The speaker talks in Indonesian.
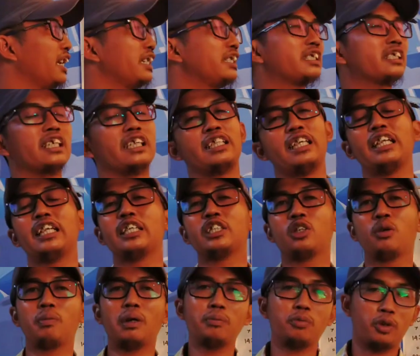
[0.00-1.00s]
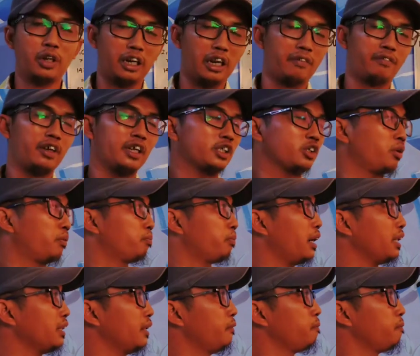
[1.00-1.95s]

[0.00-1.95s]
ya, ZNSO4 bukan FeSO4.